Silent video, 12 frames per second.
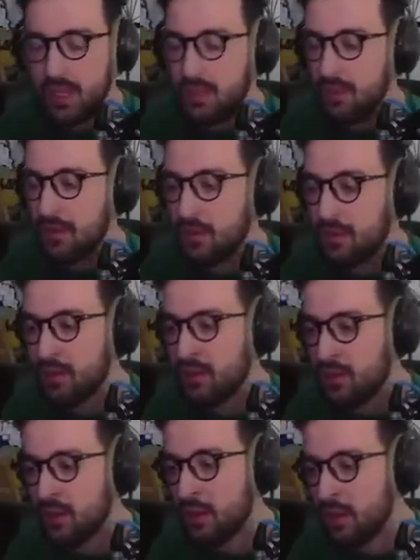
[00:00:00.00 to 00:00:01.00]
Et
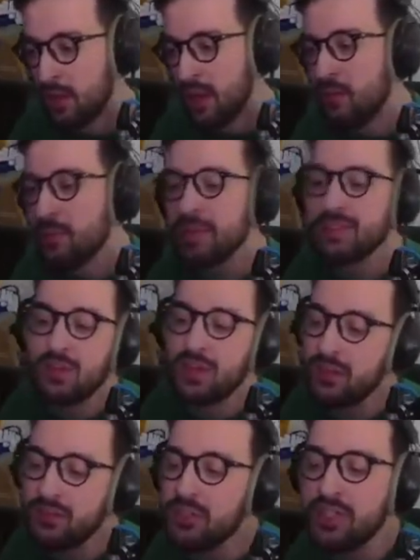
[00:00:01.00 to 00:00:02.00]
euh, avant de partir en
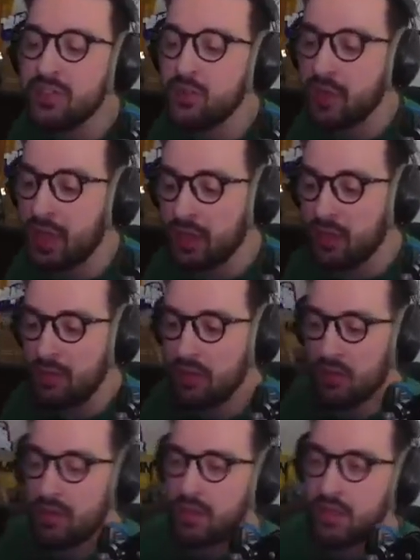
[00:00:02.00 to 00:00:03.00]
vacances, je discutais avec Royer